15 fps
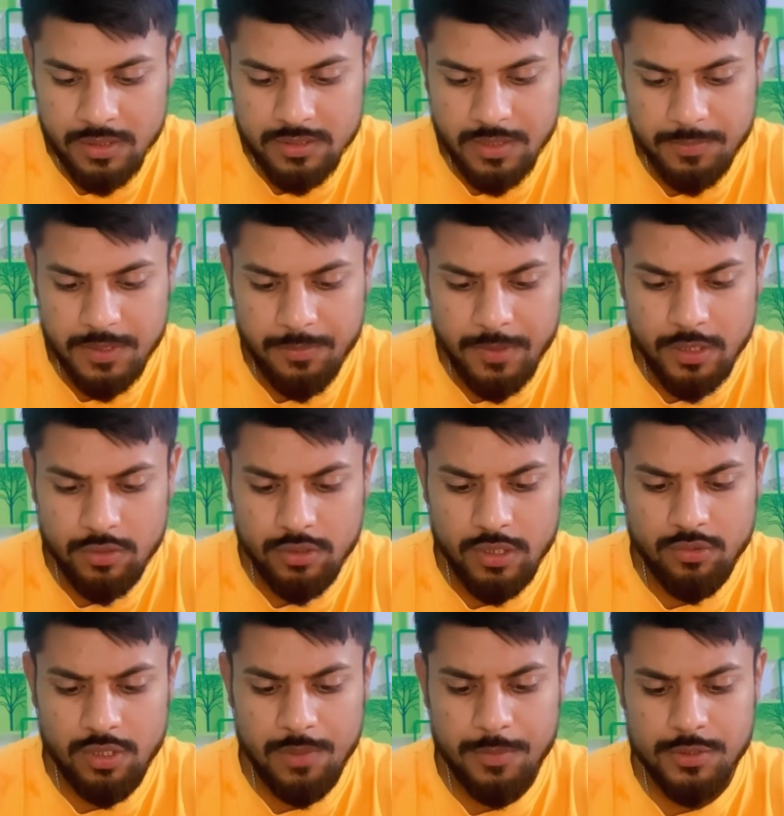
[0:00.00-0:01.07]
सबसे पहले तो
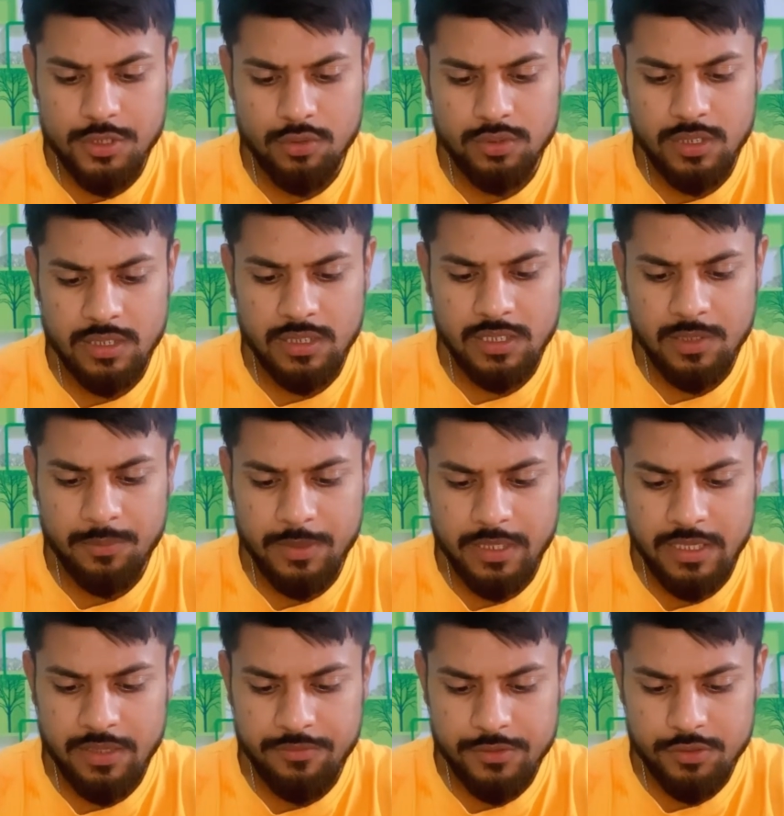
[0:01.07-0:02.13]
देखो यहाँ पे चौदह घंटा
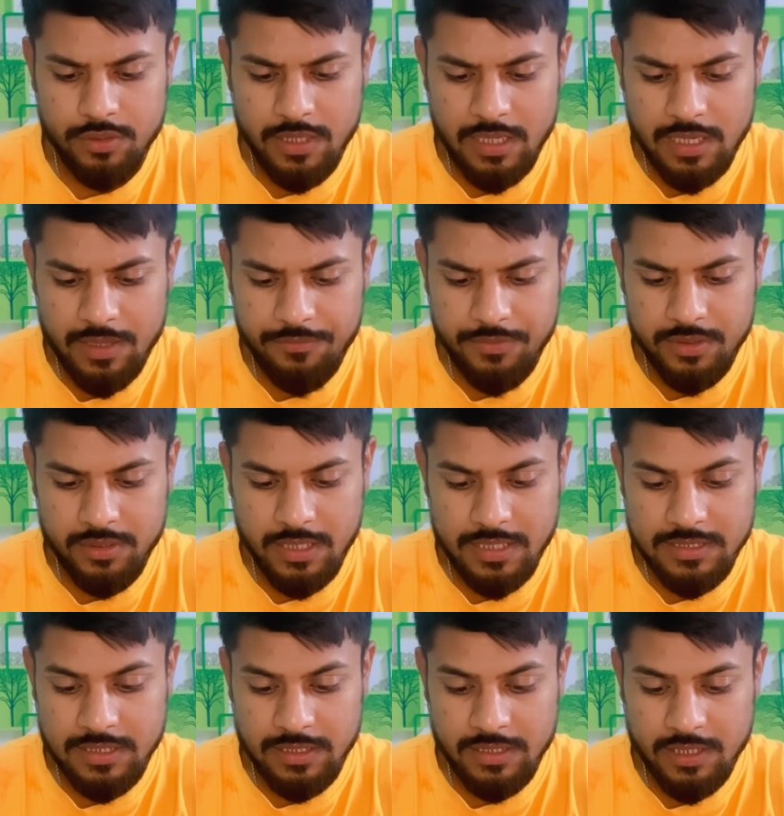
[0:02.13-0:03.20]
पहले एक वीडियो डाला है फिर
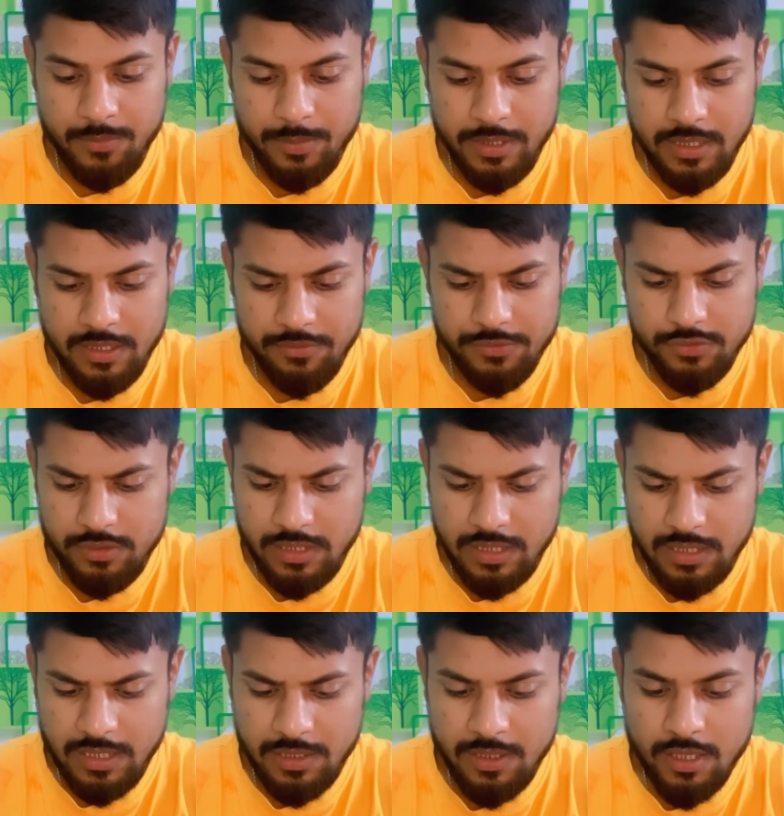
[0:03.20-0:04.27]
तेईस घंटा पहले एक वीडियो
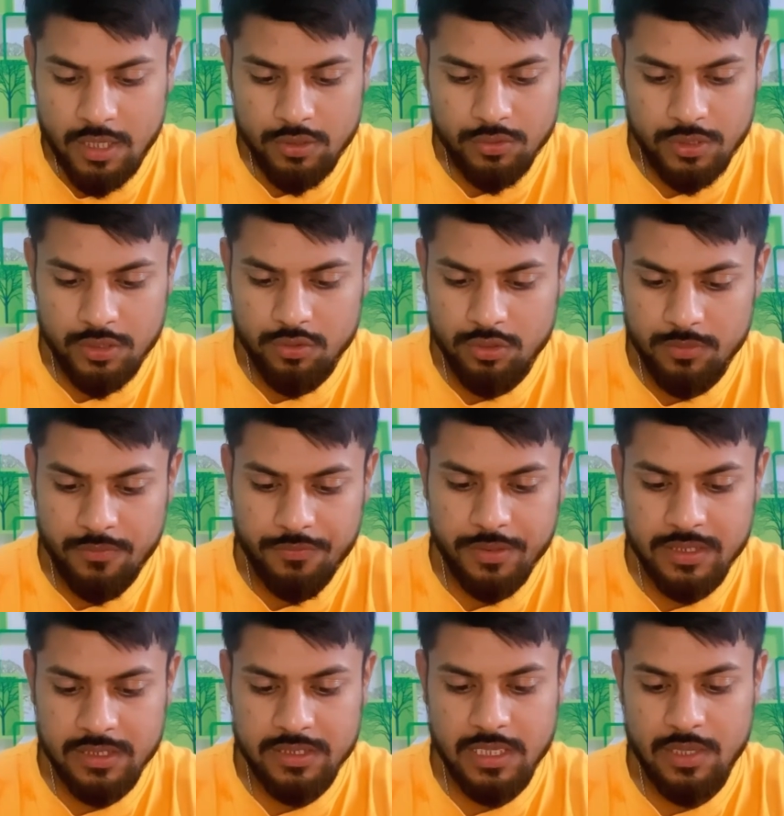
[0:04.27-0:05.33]
डाला है तो इन दोनों में
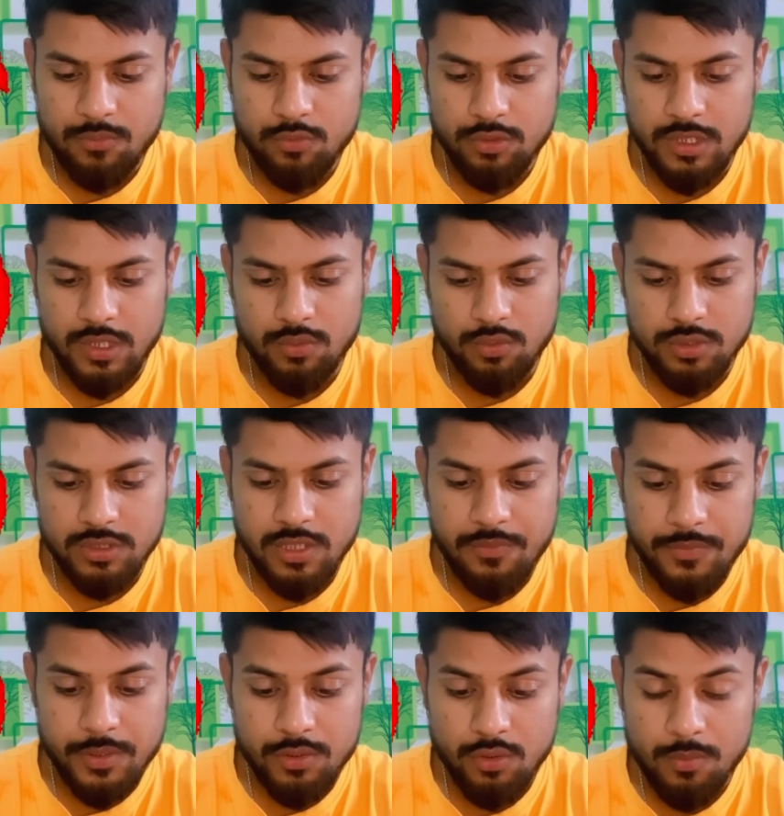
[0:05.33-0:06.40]
फ़र्क क्या है वो देखो ये
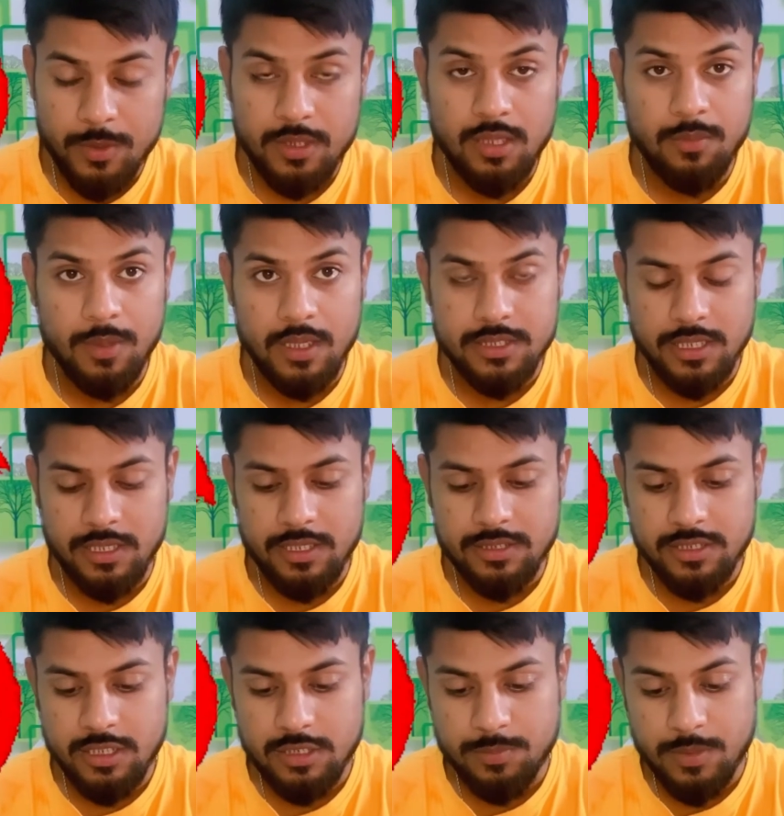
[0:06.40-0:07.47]
वीडियो मतलब अचानक
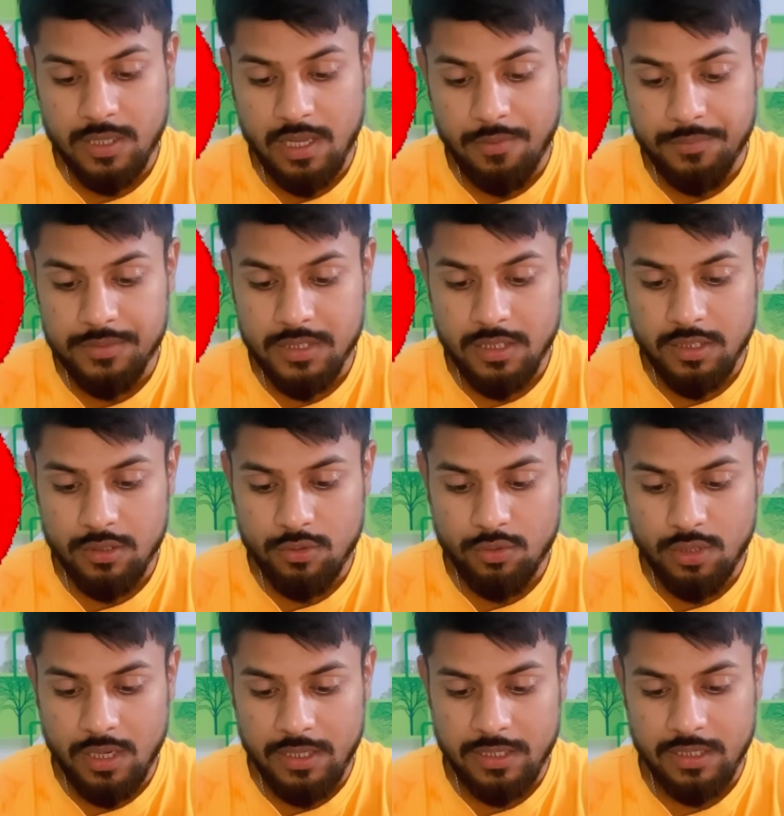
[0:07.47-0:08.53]
से इस पर काफ़ी ज़्यादा
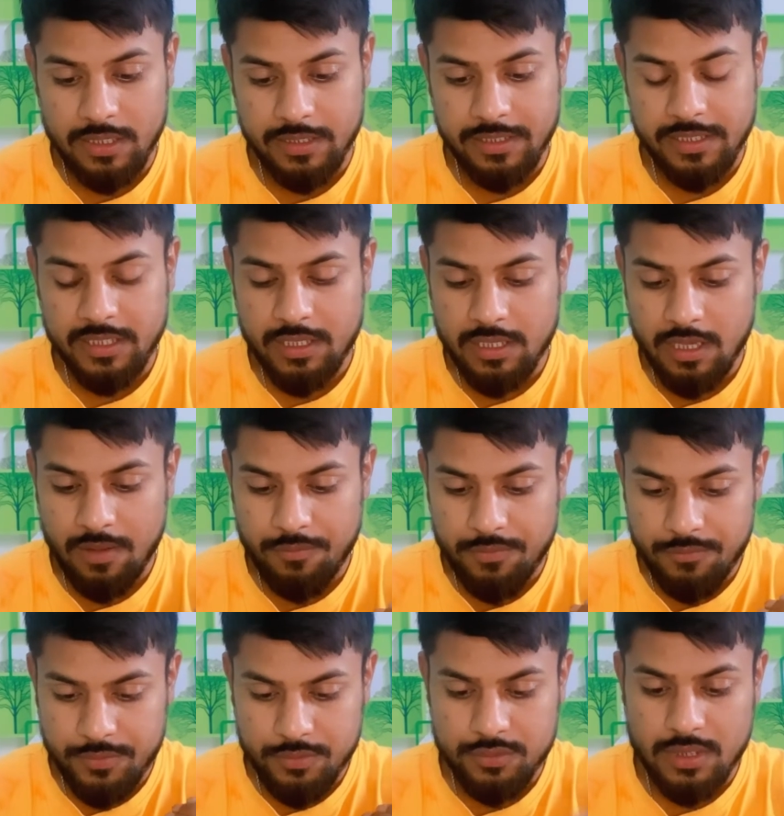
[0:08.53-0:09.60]
लोग आने लगे ठीक है
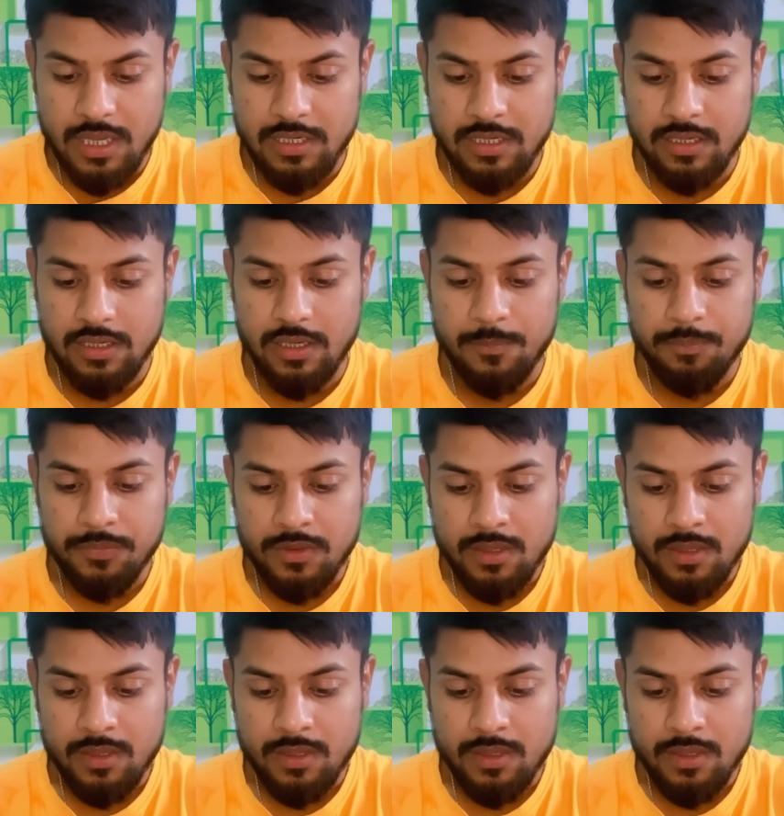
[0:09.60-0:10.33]
काफ़ी व्यूज़ आने लगा